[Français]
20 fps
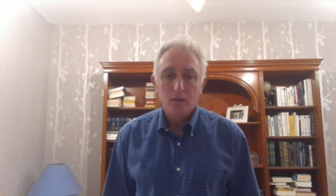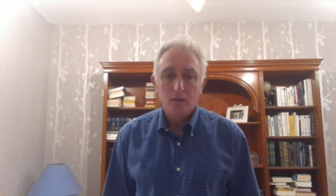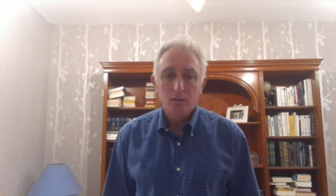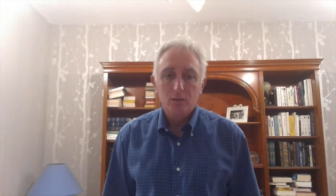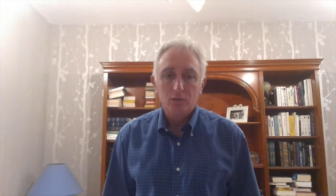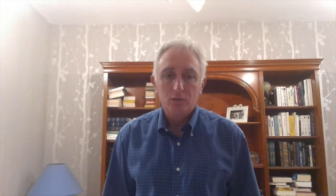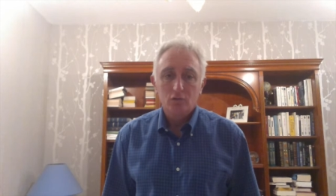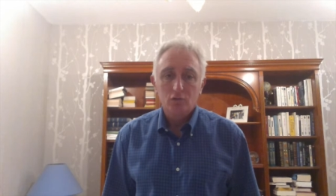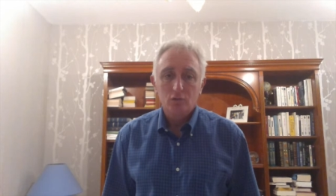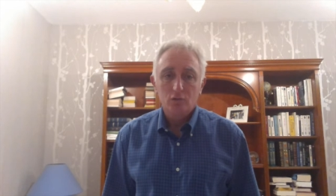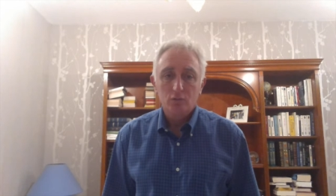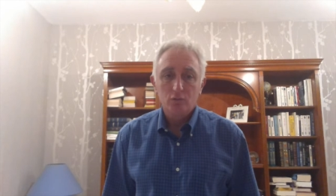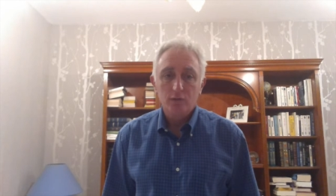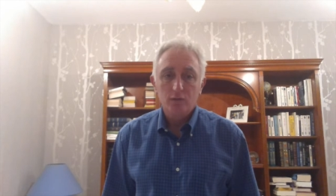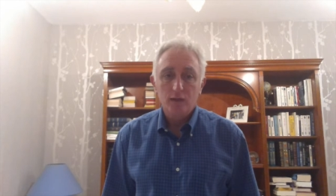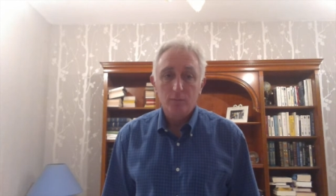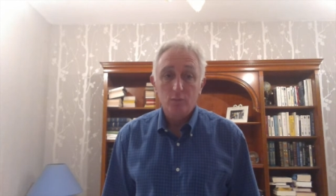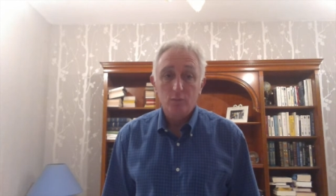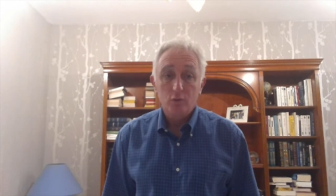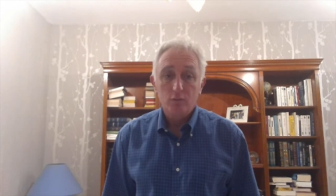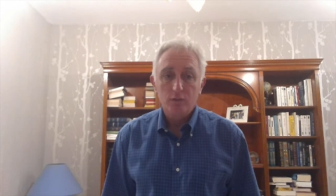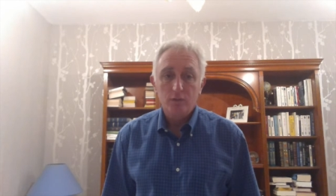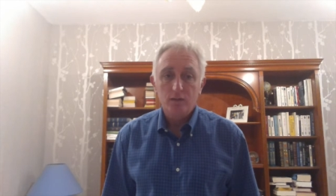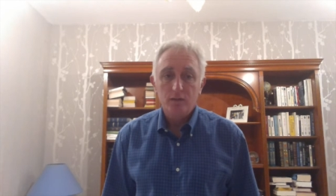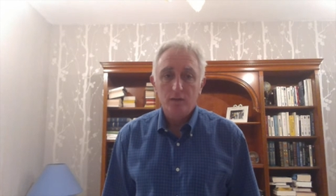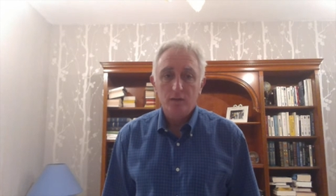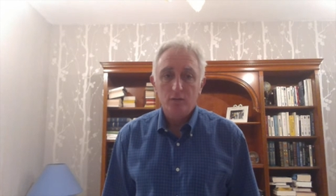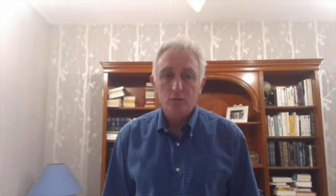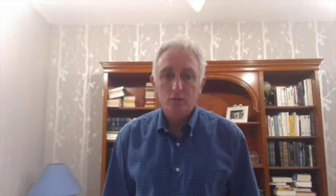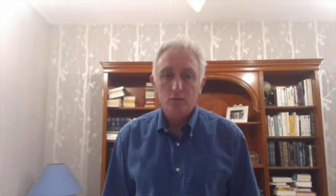Je voudrais
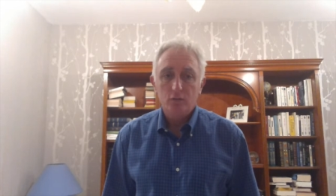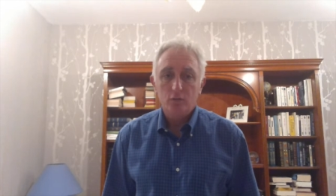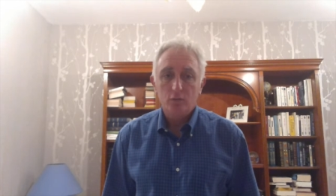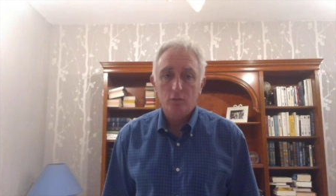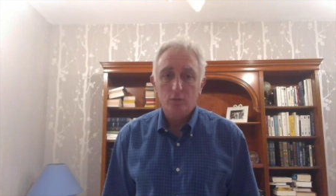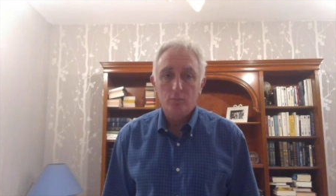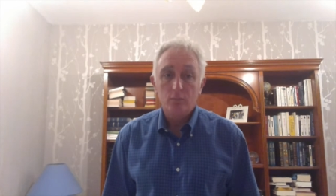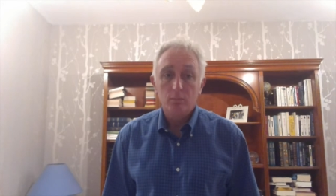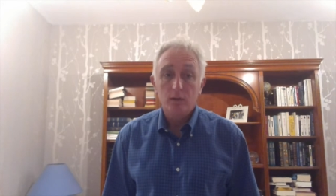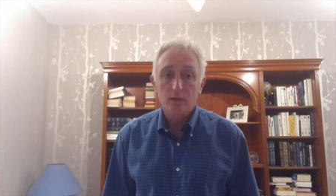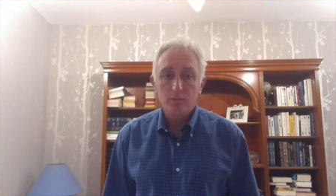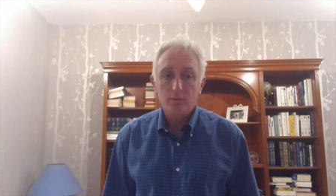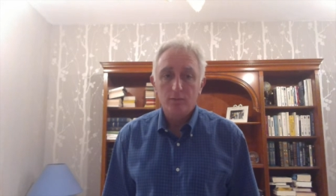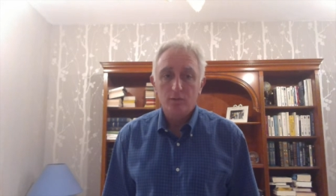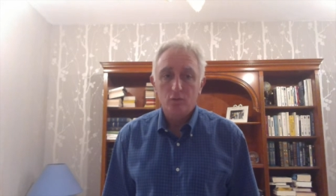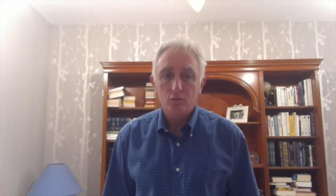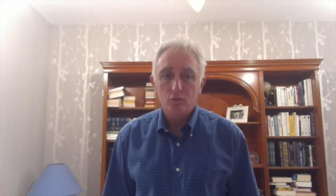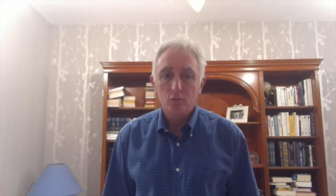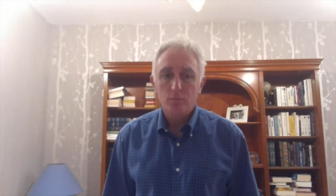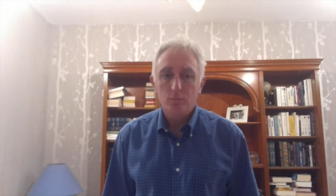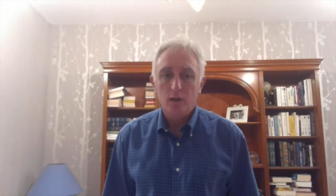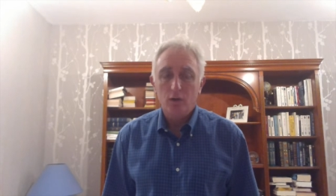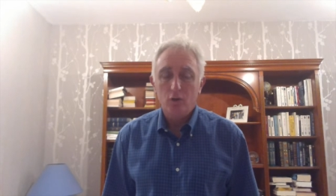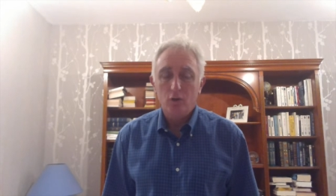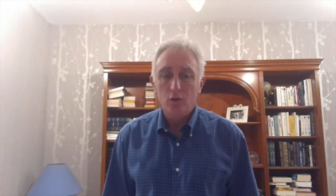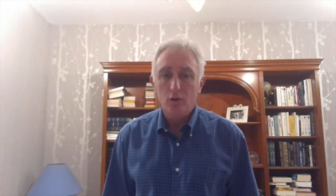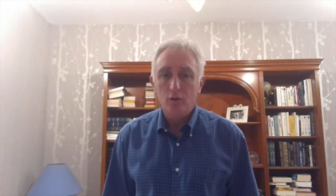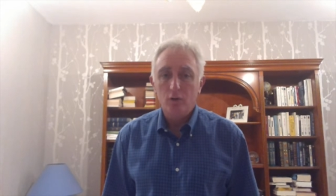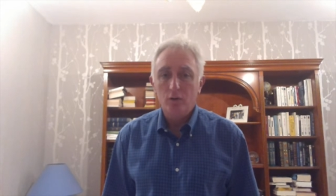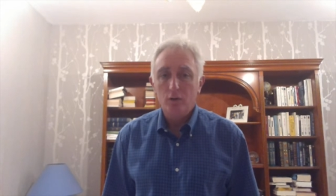profiter de ce bref temps de
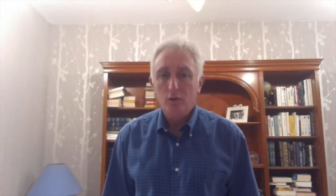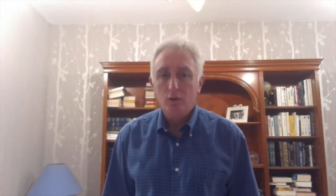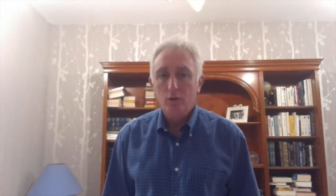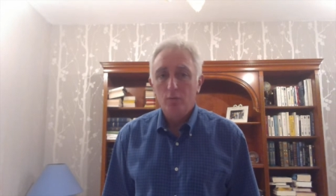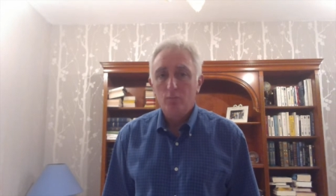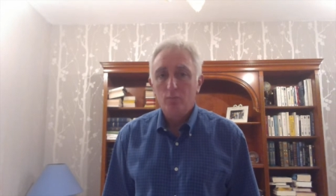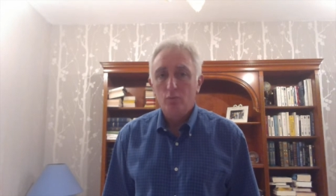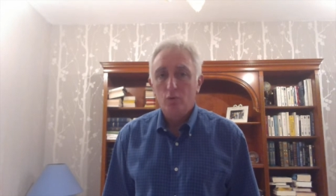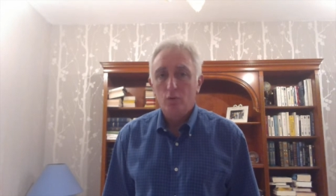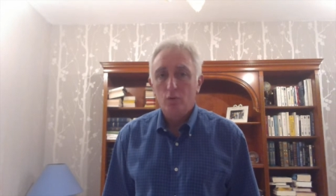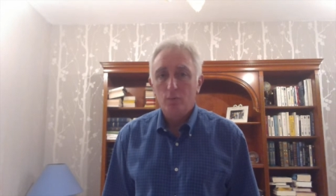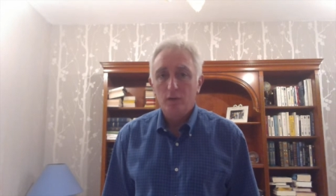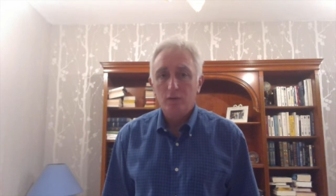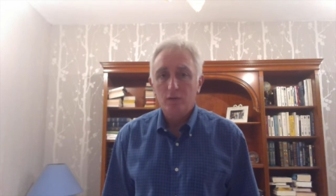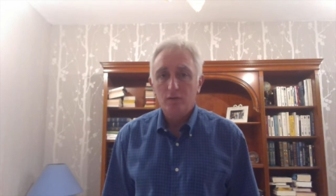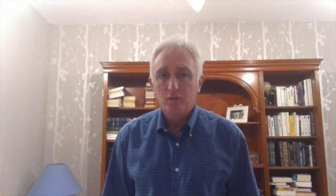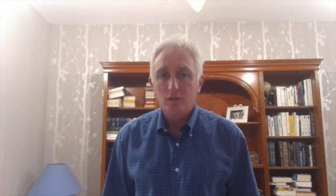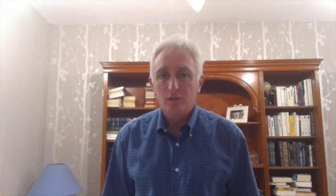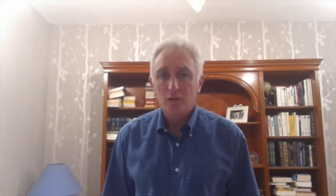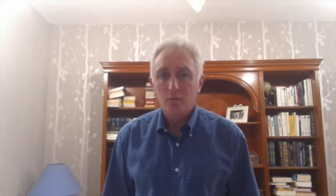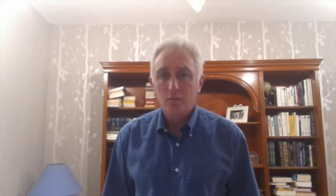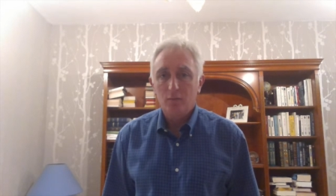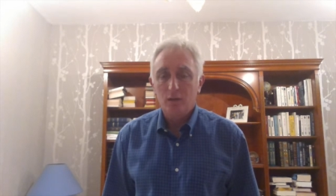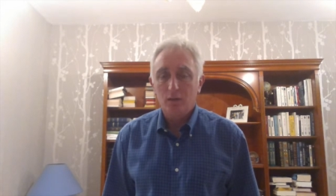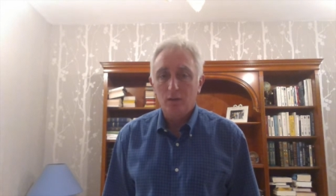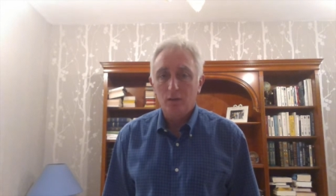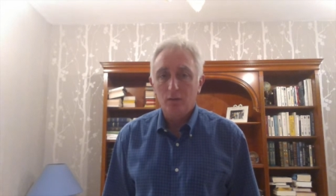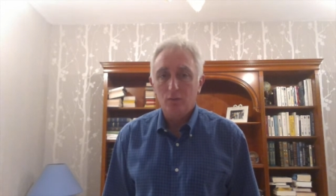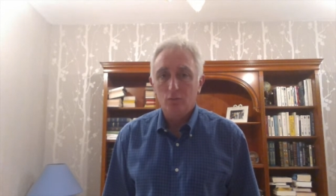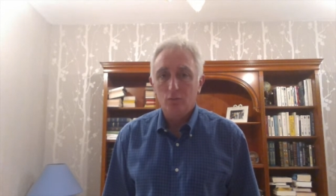parole pour remercier
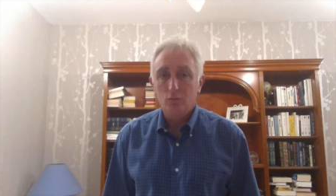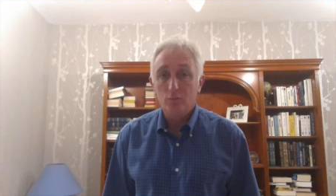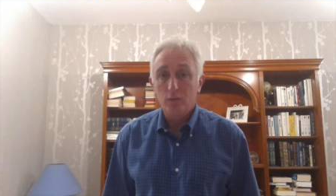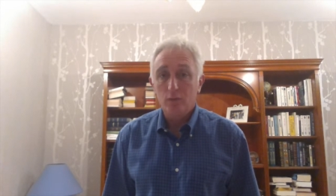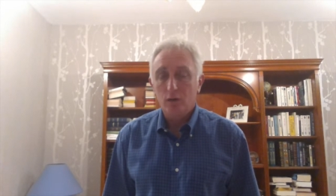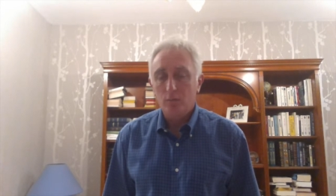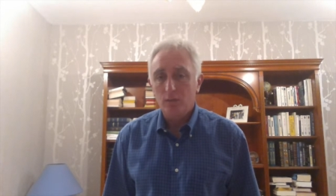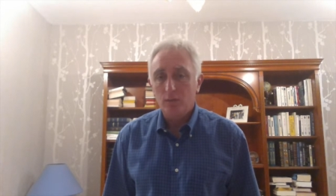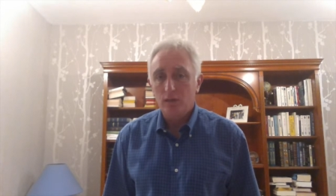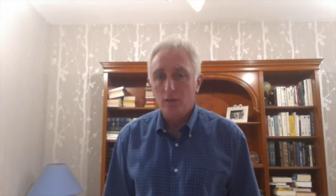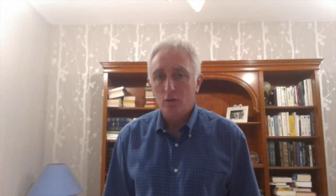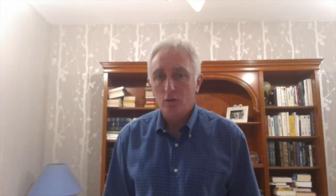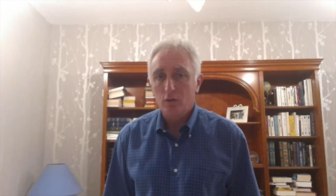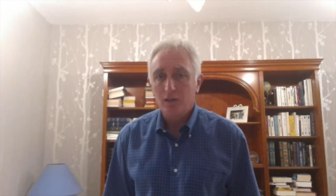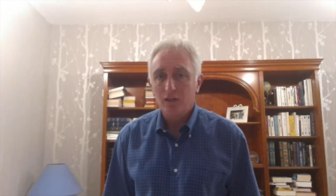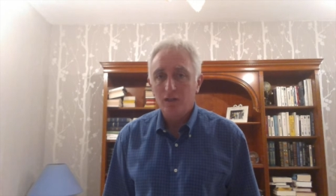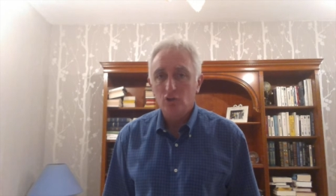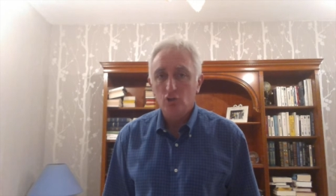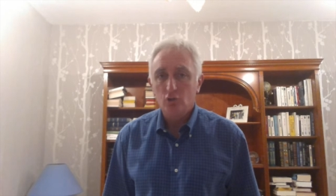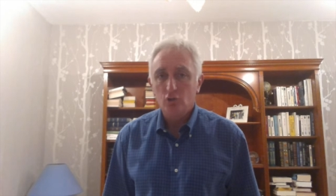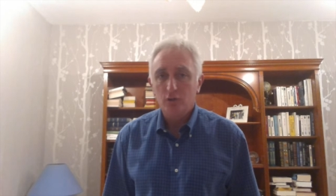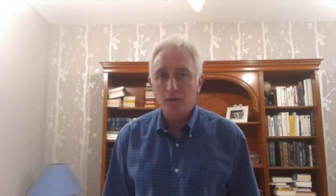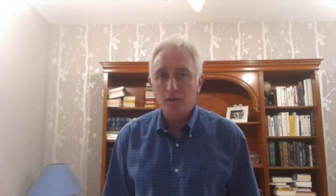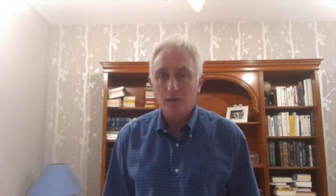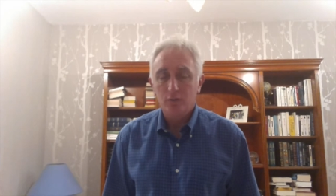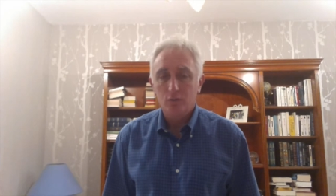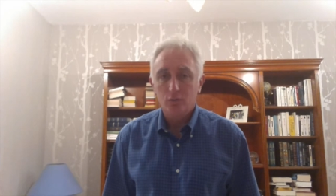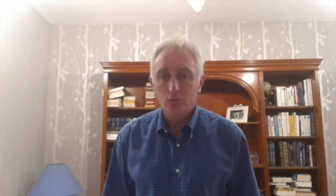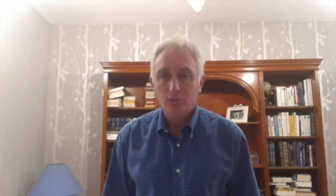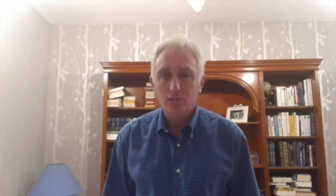d'une part mes corps légionnaires
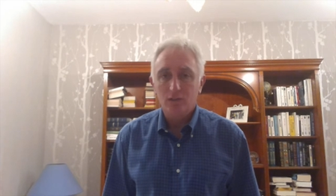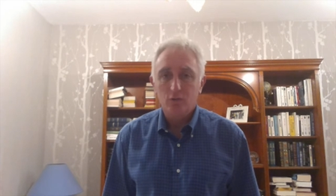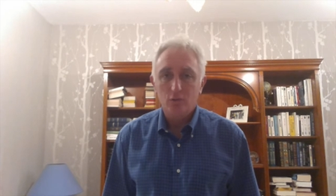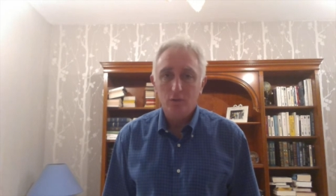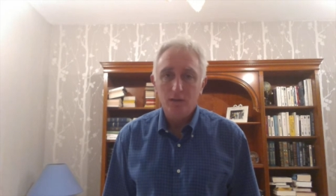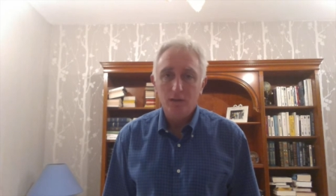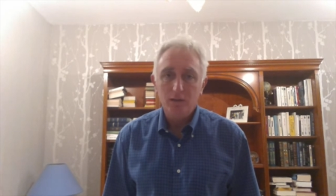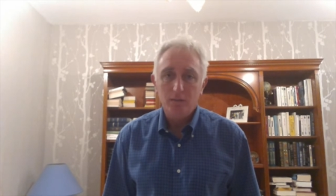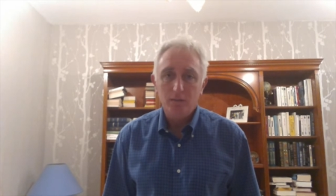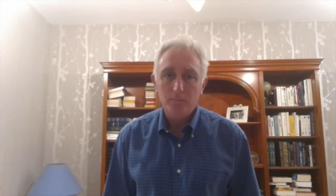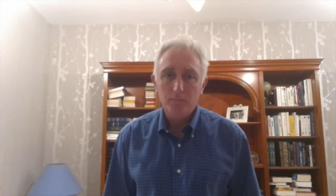du dictionnaire,